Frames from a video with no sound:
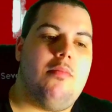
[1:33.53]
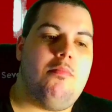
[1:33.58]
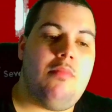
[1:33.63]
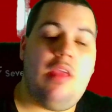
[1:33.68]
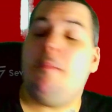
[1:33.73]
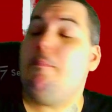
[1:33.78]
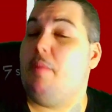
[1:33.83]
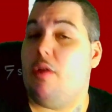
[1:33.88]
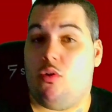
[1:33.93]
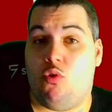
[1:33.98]

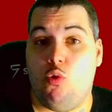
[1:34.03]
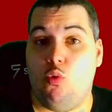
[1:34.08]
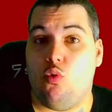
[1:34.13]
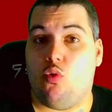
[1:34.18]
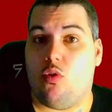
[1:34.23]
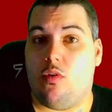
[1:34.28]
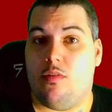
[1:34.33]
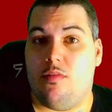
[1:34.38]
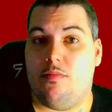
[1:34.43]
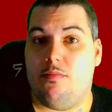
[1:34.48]
mi è
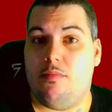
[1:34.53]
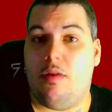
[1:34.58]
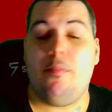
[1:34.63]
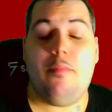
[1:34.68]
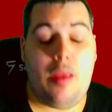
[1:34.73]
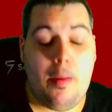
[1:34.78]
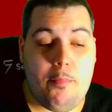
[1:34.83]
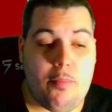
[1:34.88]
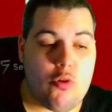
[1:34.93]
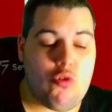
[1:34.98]
piaciuto, ma
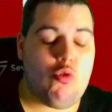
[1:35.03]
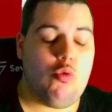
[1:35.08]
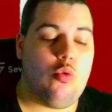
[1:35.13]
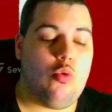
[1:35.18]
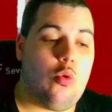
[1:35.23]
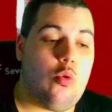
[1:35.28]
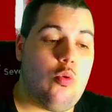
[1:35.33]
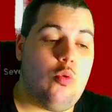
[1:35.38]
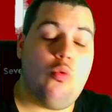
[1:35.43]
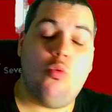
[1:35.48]
mi è
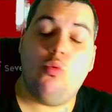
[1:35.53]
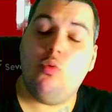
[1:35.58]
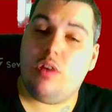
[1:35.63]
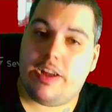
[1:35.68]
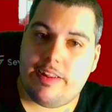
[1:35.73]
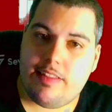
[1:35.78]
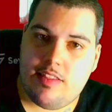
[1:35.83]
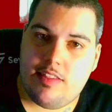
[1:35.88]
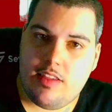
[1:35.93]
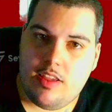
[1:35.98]
piaciuto un
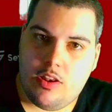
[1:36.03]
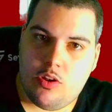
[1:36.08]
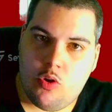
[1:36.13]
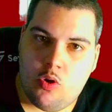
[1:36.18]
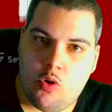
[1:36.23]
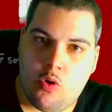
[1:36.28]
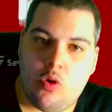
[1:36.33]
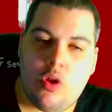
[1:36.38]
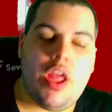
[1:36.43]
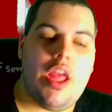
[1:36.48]

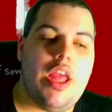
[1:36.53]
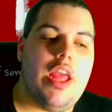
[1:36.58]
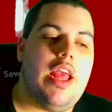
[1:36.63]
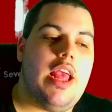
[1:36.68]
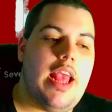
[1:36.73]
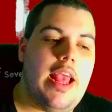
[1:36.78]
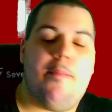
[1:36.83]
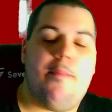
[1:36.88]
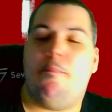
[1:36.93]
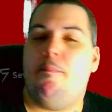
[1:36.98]
casino
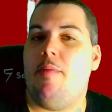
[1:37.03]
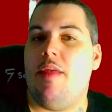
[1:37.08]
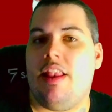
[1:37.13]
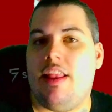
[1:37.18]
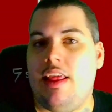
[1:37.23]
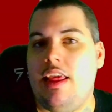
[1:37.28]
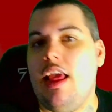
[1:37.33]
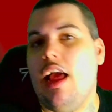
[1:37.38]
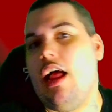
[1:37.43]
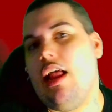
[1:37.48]
e
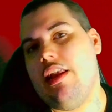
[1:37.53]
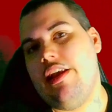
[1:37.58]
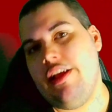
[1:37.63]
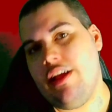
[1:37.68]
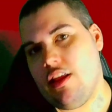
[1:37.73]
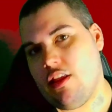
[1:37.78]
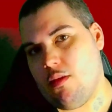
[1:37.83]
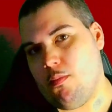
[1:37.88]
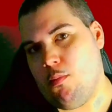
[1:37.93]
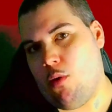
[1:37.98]
per chi ha
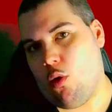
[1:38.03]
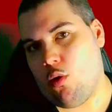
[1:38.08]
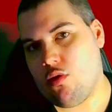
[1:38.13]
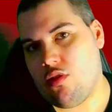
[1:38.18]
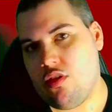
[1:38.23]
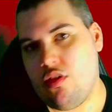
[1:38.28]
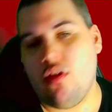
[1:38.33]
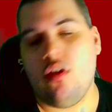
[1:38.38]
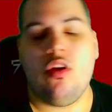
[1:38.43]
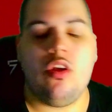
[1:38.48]

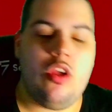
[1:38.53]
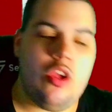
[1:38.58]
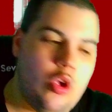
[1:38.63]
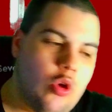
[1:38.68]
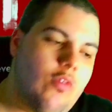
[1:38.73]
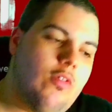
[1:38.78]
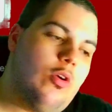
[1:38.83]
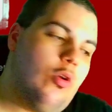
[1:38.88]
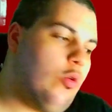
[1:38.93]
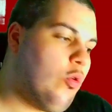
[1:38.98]
l'Xbox
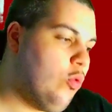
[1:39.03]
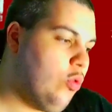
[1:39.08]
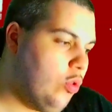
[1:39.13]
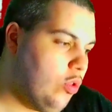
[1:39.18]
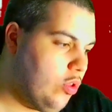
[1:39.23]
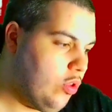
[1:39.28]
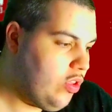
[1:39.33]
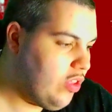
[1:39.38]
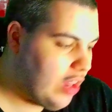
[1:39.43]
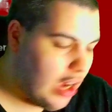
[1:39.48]
io ve lo
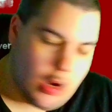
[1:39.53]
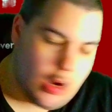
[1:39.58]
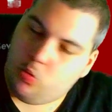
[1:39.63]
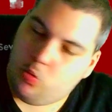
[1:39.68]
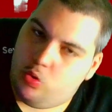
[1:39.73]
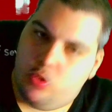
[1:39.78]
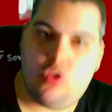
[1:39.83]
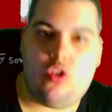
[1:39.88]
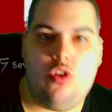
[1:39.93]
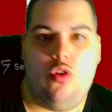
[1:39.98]
con-
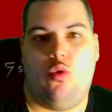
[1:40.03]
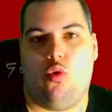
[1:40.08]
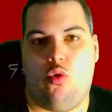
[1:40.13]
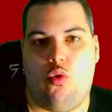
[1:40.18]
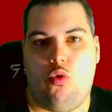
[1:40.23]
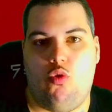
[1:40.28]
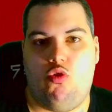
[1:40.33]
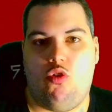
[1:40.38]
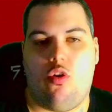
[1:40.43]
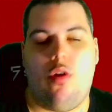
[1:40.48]
straconsiglio
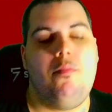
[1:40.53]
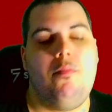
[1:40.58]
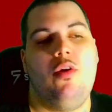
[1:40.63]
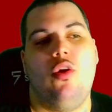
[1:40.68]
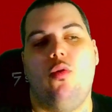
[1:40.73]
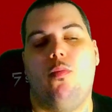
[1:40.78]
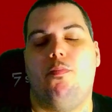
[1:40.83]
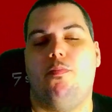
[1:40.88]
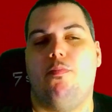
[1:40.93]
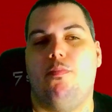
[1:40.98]
sto gioco,
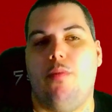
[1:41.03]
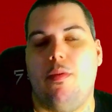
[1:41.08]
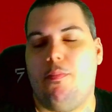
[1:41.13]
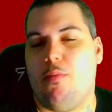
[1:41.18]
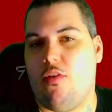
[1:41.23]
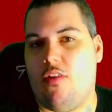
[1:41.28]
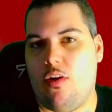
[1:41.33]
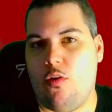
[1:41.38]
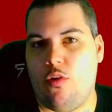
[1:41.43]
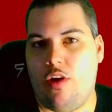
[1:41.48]
almeno per
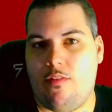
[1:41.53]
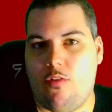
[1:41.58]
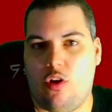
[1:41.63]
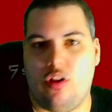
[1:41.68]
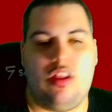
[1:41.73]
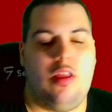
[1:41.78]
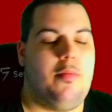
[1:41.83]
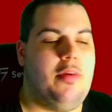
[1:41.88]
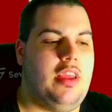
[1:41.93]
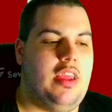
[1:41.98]
provarlo una
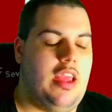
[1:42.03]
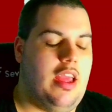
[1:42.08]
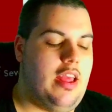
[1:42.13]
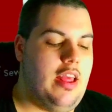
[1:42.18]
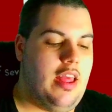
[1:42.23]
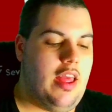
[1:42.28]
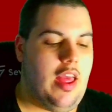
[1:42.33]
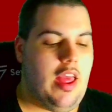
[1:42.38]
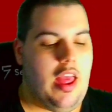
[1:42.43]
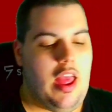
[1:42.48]
volta perché
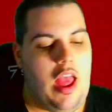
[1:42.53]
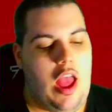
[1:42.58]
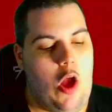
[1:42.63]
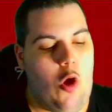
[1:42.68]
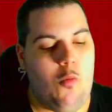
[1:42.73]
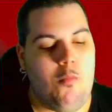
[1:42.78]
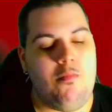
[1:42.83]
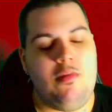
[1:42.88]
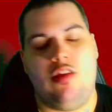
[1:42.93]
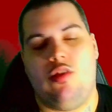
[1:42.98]

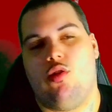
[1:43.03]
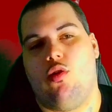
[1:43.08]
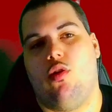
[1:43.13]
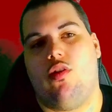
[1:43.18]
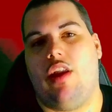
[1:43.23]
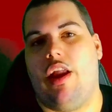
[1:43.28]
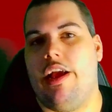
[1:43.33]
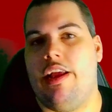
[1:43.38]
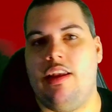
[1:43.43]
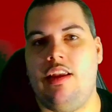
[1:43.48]
è un
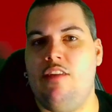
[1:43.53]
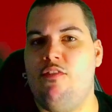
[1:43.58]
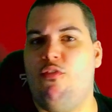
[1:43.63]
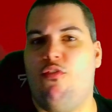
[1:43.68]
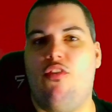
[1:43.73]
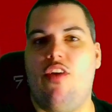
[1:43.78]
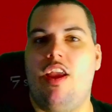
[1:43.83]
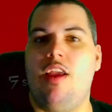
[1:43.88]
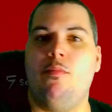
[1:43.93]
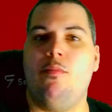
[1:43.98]
misto tra
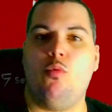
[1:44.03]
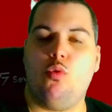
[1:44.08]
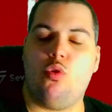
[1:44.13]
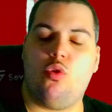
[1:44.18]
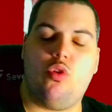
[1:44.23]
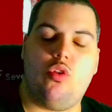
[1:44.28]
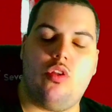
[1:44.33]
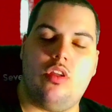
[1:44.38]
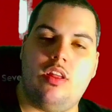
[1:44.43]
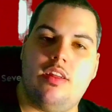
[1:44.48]

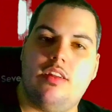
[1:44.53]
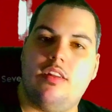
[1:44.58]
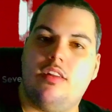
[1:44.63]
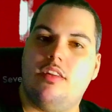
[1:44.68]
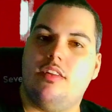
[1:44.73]
Infamous